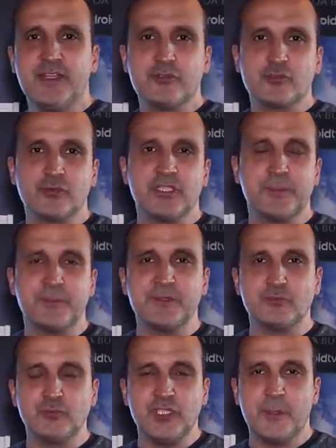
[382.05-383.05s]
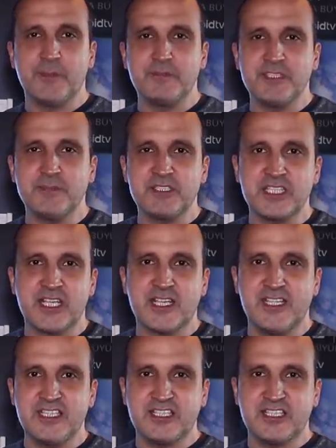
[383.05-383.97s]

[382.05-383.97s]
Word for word: şunu yapayım, bunu yapayım gibi şeylere